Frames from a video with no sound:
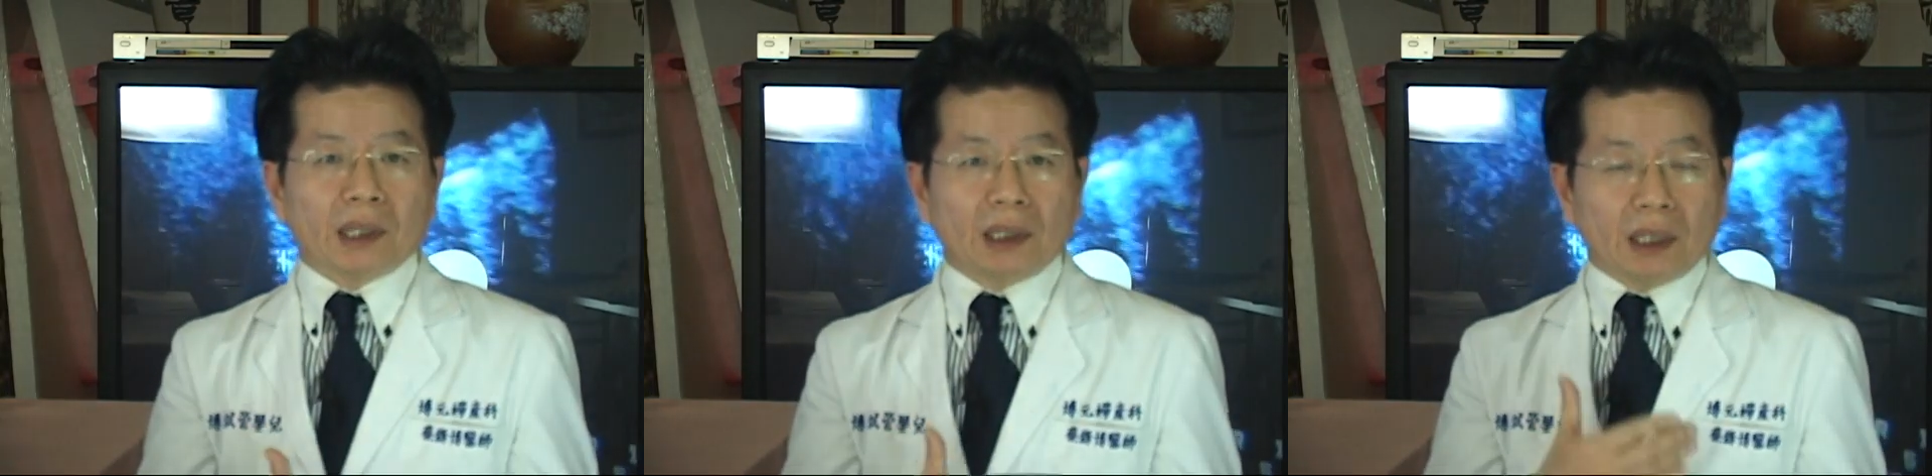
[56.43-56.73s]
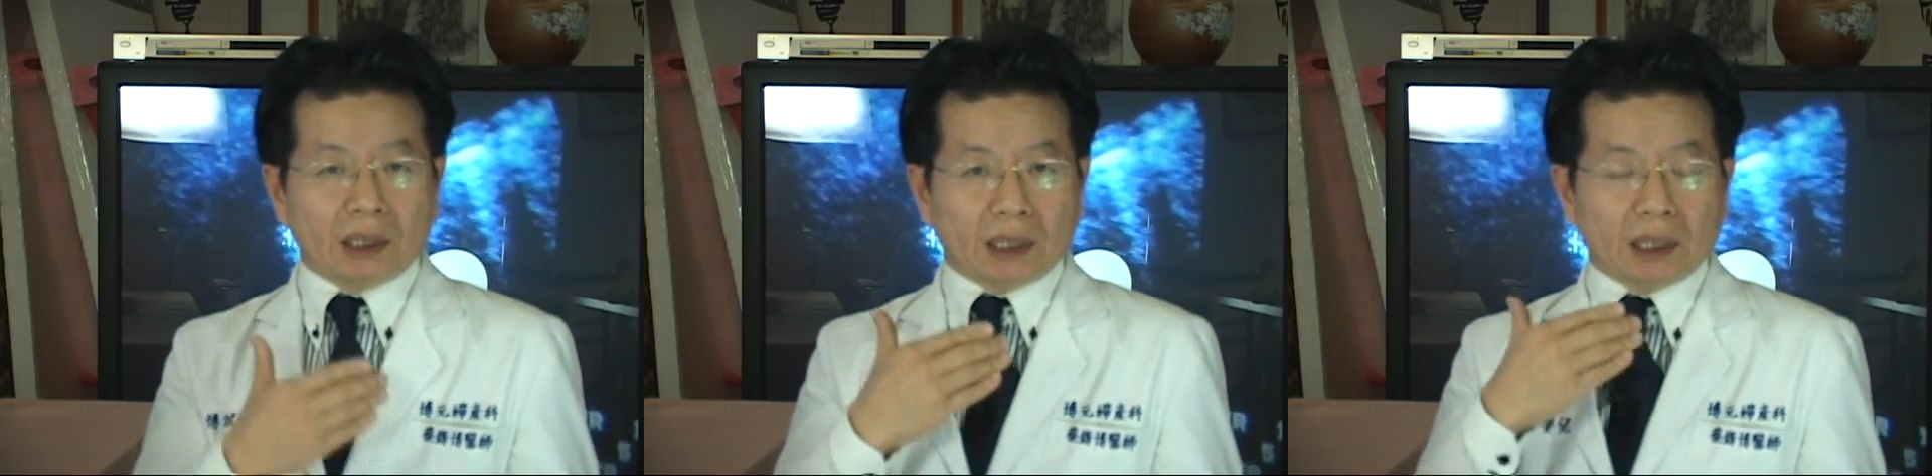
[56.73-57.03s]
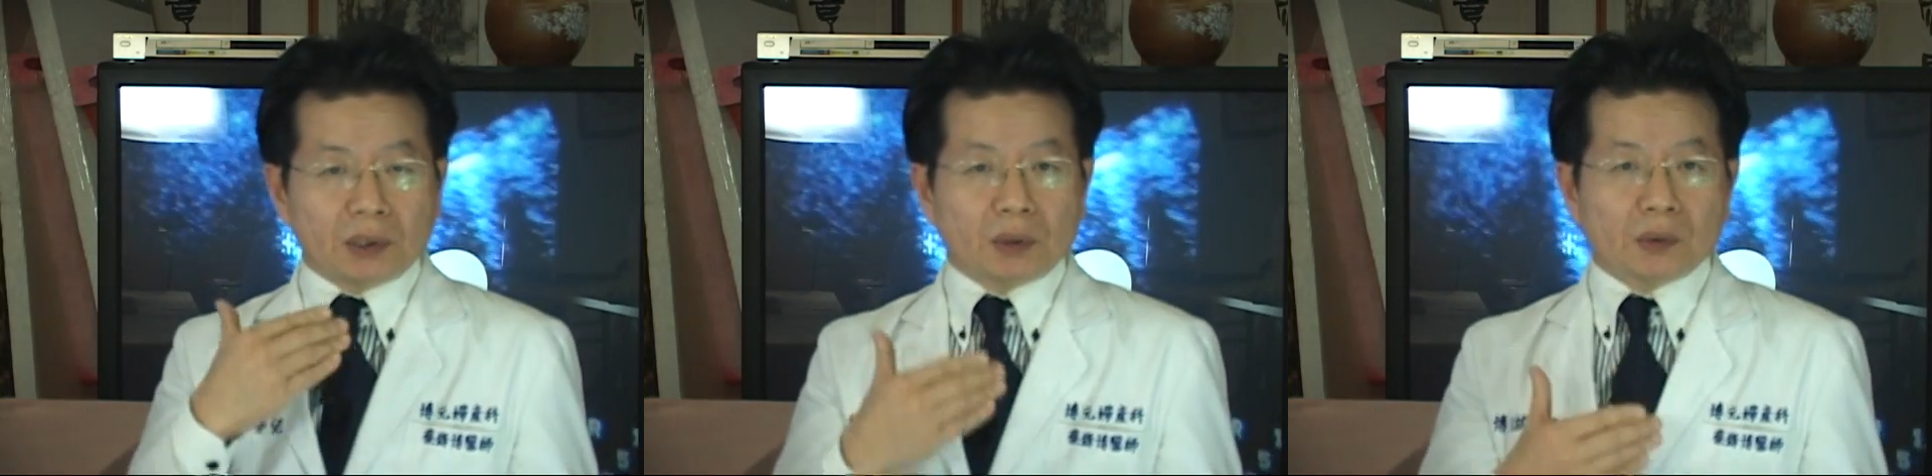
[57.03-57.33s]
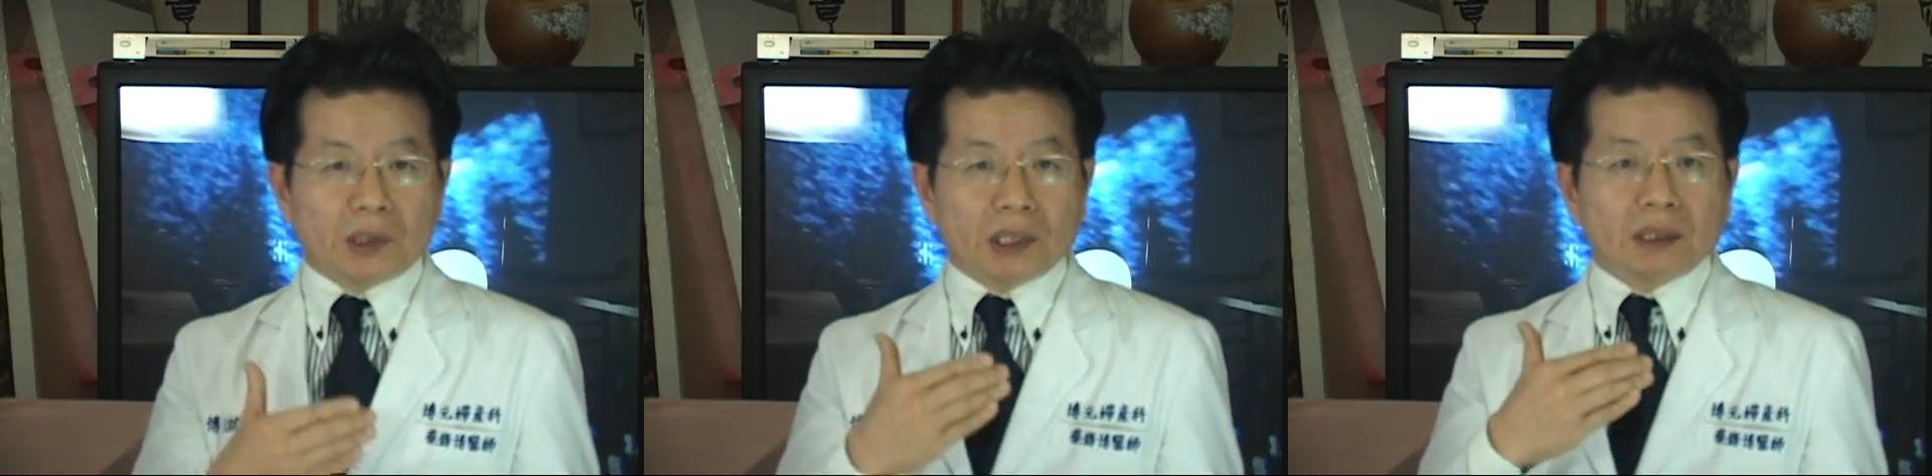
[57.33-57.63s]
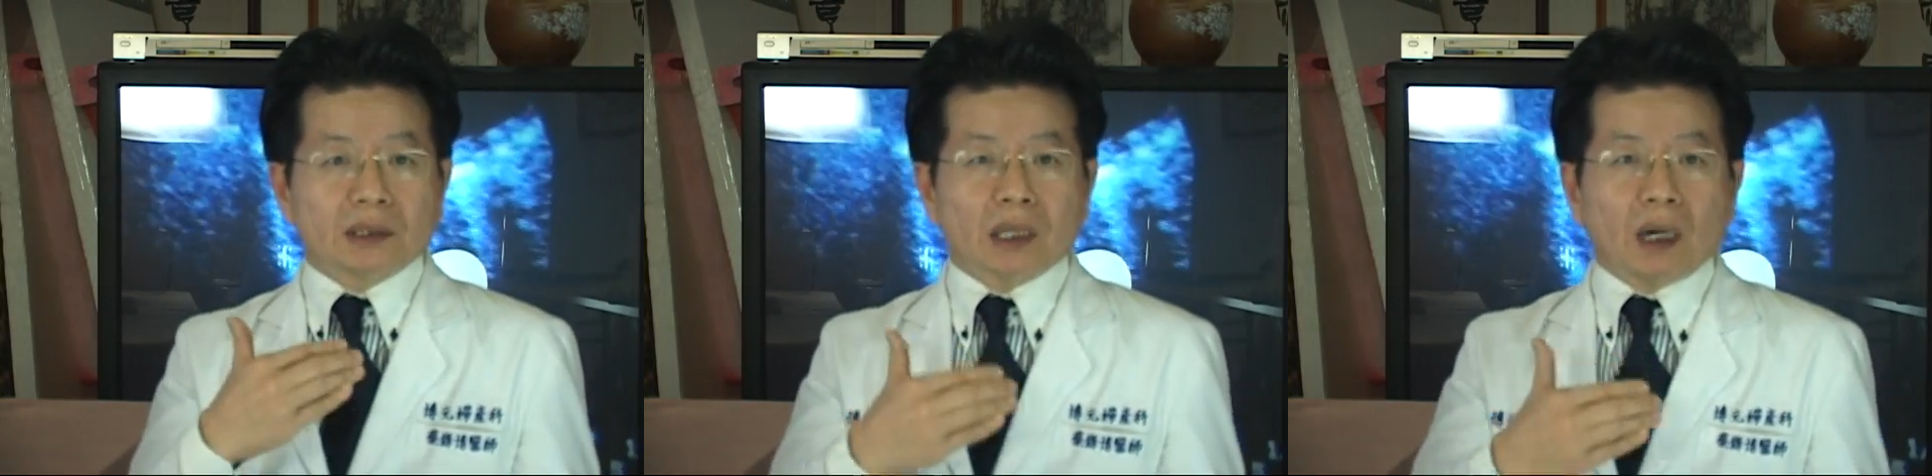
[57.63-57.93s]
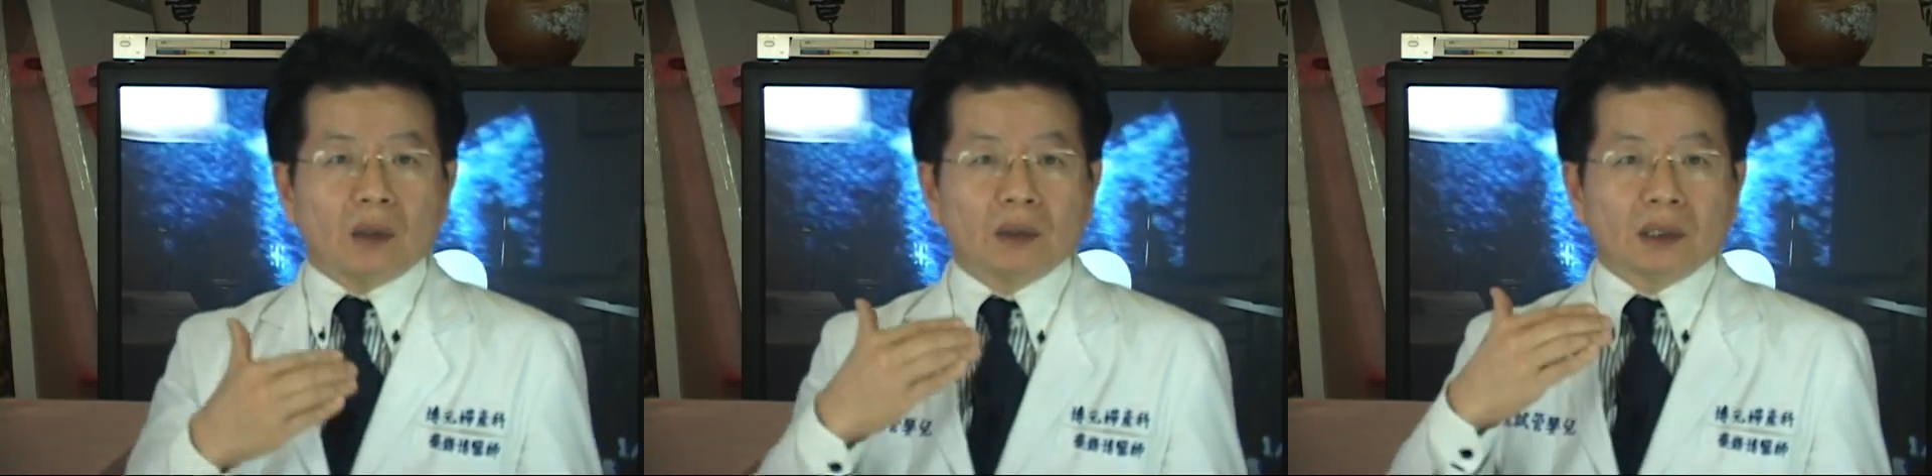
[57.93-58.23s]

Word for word: 夜，你可以就近找